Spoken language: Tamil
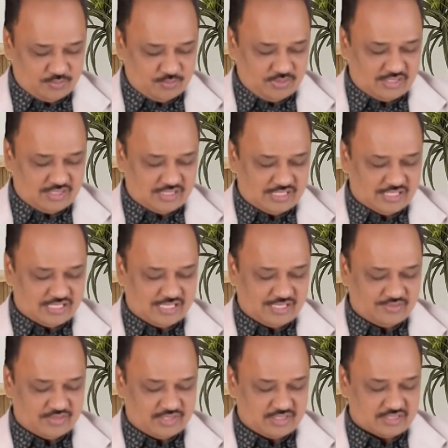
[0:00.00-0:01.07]
ரொம்ப
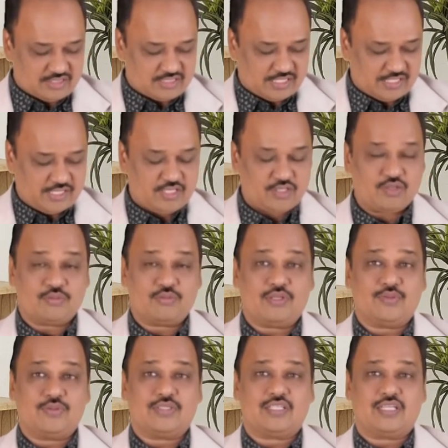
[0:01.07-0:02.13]
அழகாக வருது சங்கீதம்
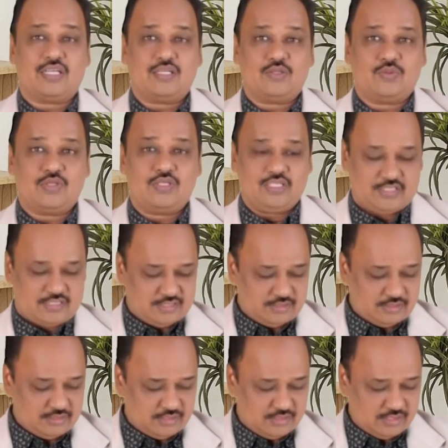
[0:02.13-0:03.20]
இருபத்தி நாலு ஒன்று
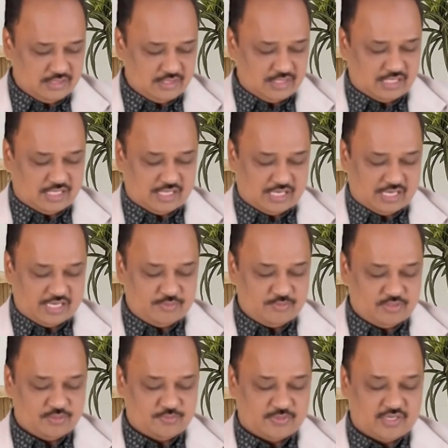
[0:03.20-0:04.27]

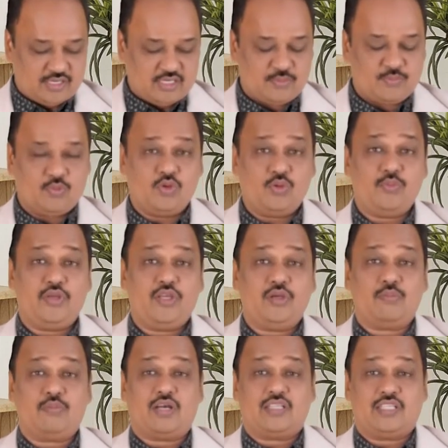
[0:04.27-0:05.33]
ஐம்பது பன்னிரெண்டு
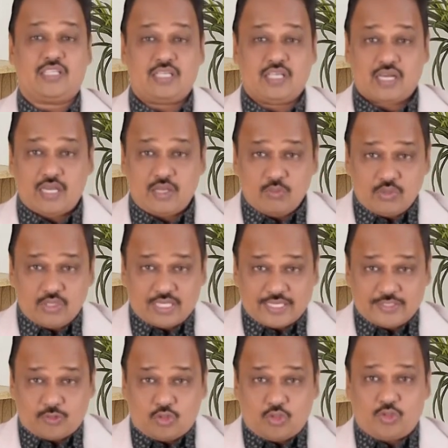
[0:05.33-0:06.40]
பூமியும் அது நிறைவும்
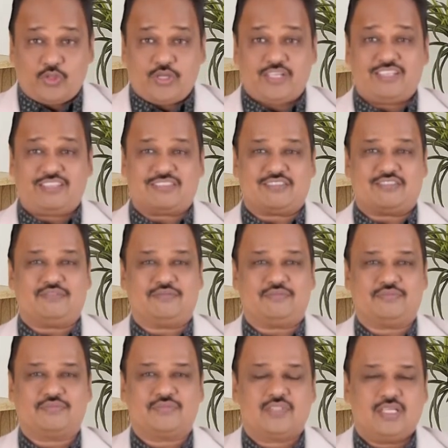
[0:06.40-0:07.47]
கர்த்தருடையது
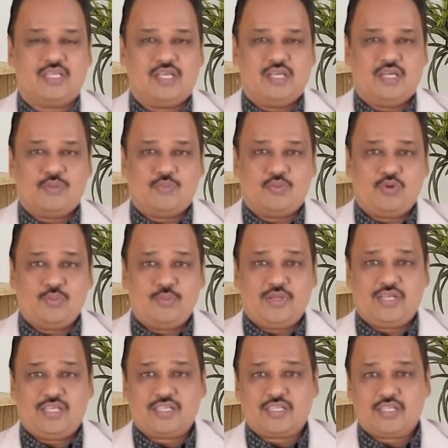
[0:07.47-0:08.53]

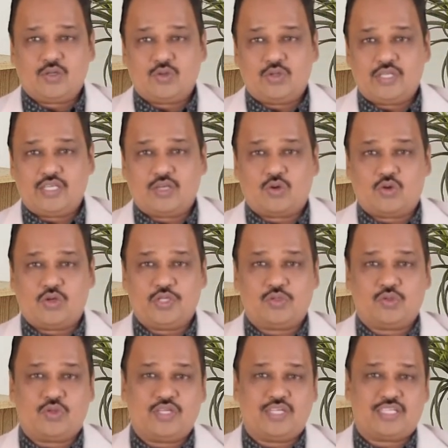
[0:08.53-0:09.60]
பூமியில் இருக்கக்கூடிய கோடி
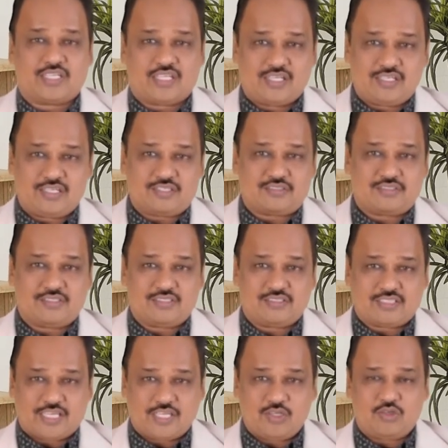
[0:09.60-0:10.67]
கோடி டன்னு
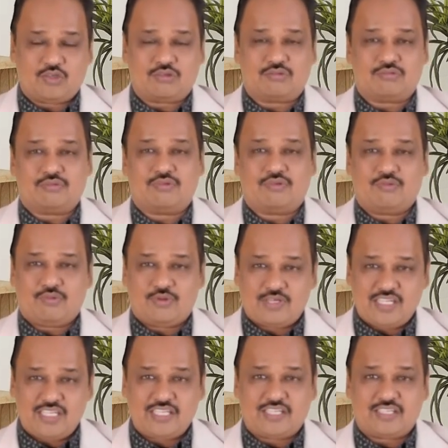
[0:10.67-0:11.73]
தங்கம்
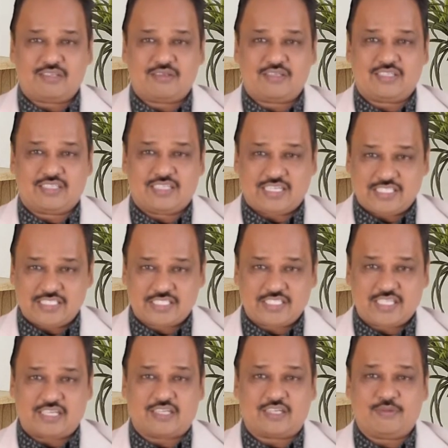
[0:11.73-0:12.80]
வெள்ளி
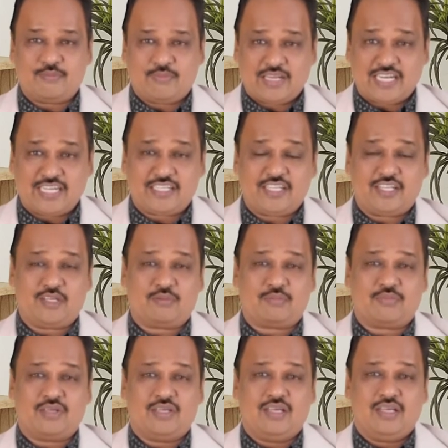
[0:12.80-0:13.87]
டங்ஸ்டன்
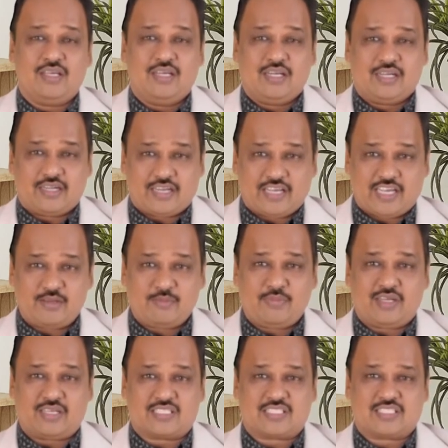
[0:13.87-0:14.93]
பிளாட்டினம்
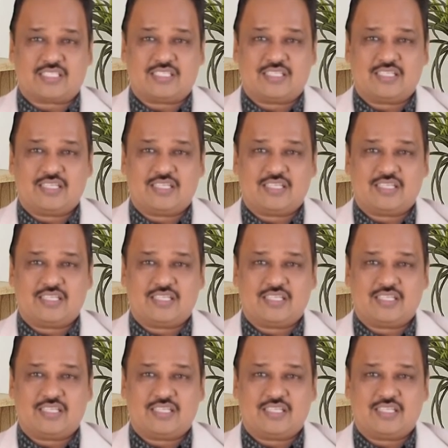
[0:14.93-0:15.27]
டைமண்ட்ஸ்